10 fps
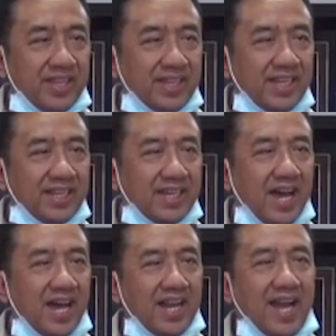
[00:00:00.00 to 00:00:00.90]

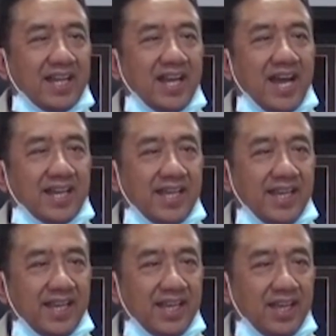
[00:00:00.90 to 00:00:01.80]
Tiga
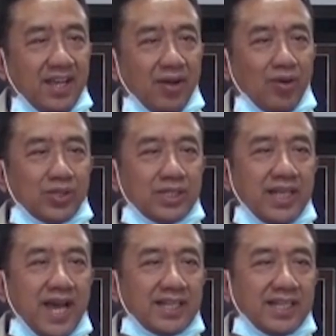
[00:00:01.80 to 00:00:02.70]
laki-laki,
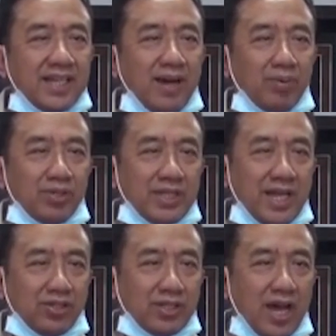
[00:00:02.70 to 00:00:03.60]
usia
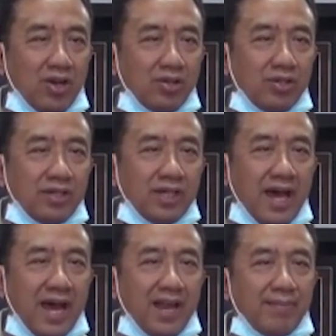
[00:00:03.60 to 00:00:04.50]
31 tahun,
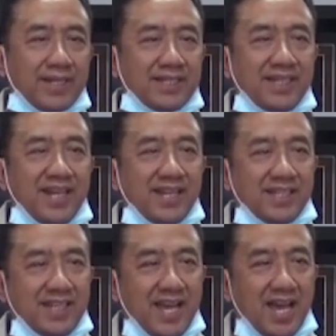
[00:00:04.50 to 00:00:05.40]
alamat
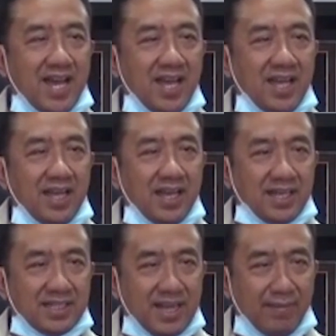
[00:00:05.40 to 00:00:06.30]
Sidarja,
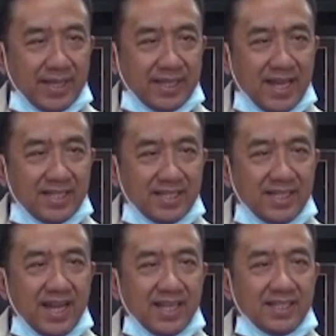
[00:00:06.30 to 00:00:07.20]
Kecamatan
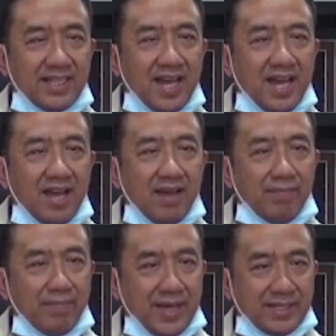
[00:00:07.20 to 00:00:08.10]
Sidarja,
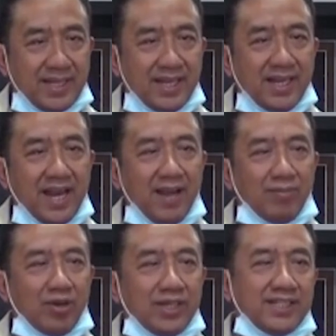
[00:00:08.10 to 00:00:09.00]
pasien
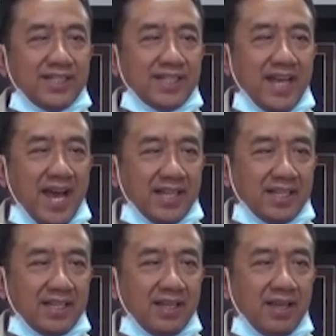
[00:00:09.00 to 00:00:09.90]
dalam kondisi sehat.
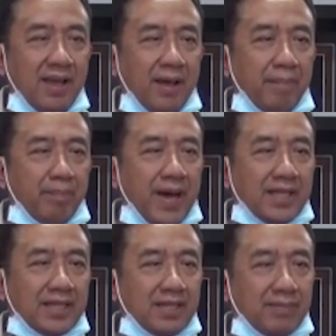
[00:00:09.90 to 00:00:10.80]

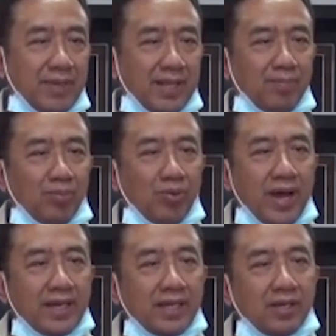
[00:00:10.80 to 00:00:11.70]
Empat
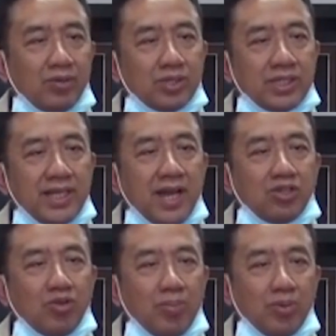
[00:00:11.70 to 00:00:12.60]
perempuan usia
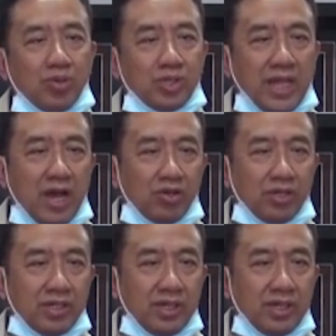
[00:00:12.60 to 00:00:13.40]
20 tahun.